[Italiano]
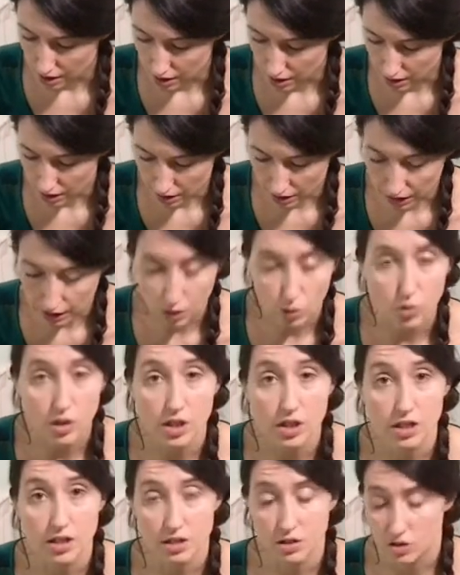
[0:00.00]
mm,
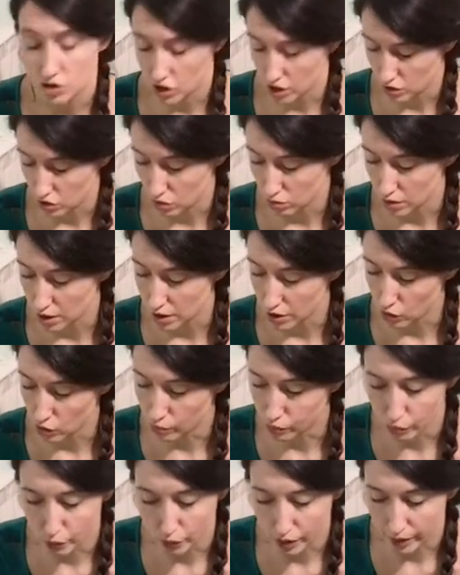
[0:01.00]
alcuni ci assomigliano
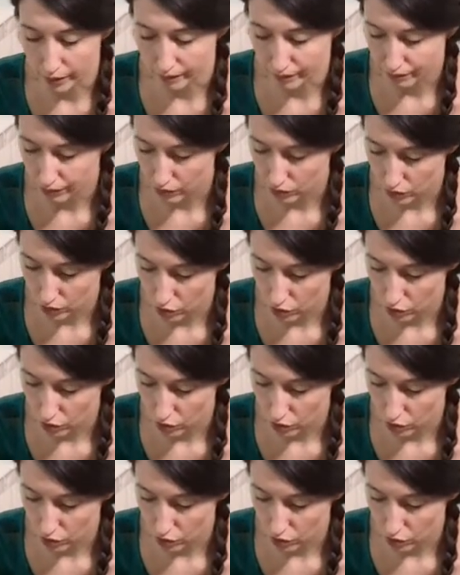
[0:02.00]
pure.